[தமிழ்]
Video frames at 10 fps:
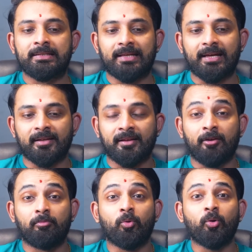சார்
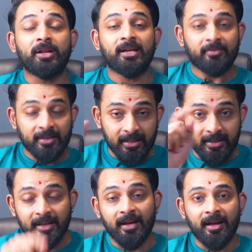மோடி
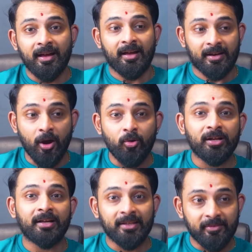அவர்கள்லாம்
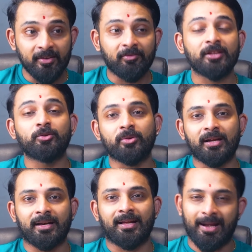ராகுல் காந்தி அவர்களை வளர்த்து
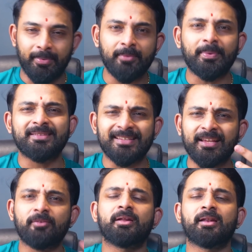விட்றாங்களாம் அப்படின்னு
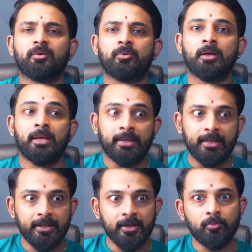பேசுகிறதுக்கு எவ்வளோ நேரம் ஆகும்
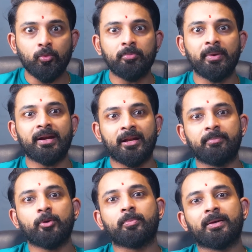இதையும் உண்மையான
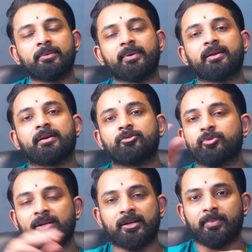நம்பி ஒரு பத்து பேர்
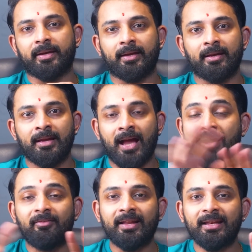சுற்றிக்கிட்டு இருப்பாங்க
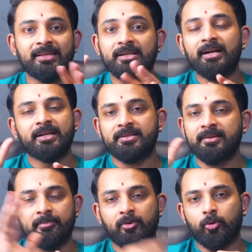அவங்களையெல்லாம்
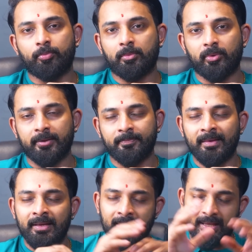ஜேர்னலிஸ்ட்னு நம்ம கூப்பிட முடியாது
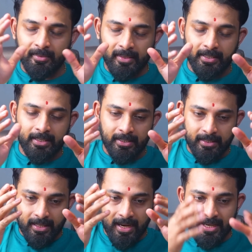அந்த மாதிரி
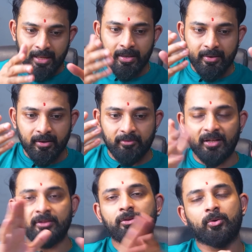நான் அண்ணாமலை அவர்கள்
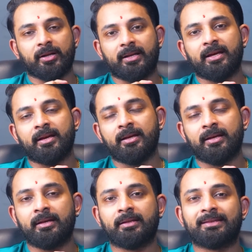வந்த உடனே
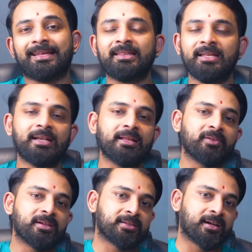இந்த தந்தி
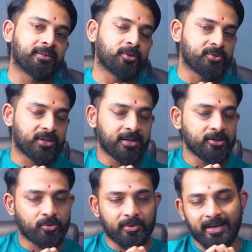டிவியை சார்ந்த ஒரு
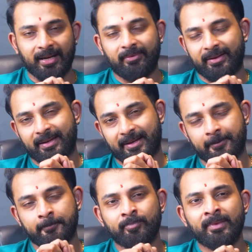ஜேர்னலிஸ்ட் ஒரு கேள்வி கேட்குறேன்